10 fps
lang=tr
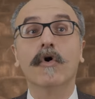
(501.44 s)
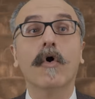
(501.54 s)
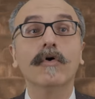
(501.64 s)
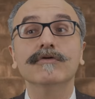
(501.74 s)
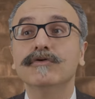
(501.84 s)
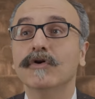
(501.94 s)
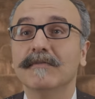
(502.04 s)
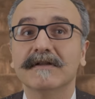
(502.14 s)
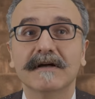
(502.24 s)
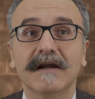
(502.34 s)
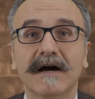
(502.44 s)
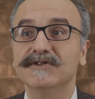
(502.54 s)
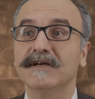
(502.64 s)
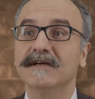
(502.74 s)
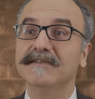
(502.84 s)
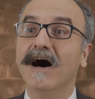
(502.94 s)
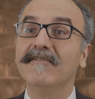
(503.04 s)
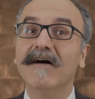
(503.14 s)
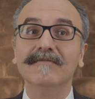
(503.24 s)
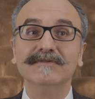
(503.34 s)
Call diyor mesela. İşte
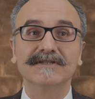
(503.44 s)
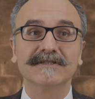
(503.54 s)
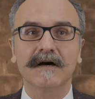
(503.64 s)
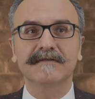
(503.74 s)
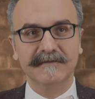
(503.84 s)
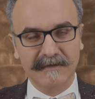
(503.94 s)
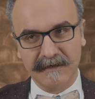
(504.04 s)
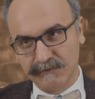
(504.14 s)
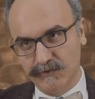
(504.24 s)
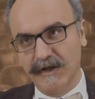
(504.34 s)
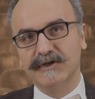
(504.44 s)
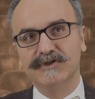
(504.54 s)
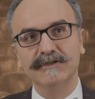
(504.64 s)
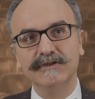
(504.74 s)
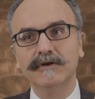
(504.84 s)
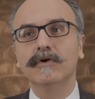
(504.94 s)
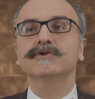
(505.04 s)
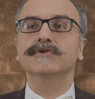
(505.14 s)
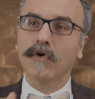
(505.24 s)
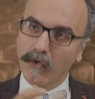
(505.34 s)
davamız aslında Güney için The
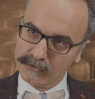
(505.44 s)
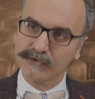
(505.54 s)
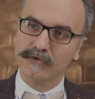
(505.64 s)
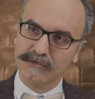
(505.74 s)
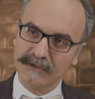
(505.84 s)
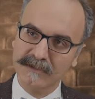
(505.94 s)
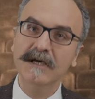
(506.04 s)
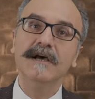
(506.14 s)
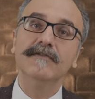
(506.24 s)
Lost Cause'du onun adı.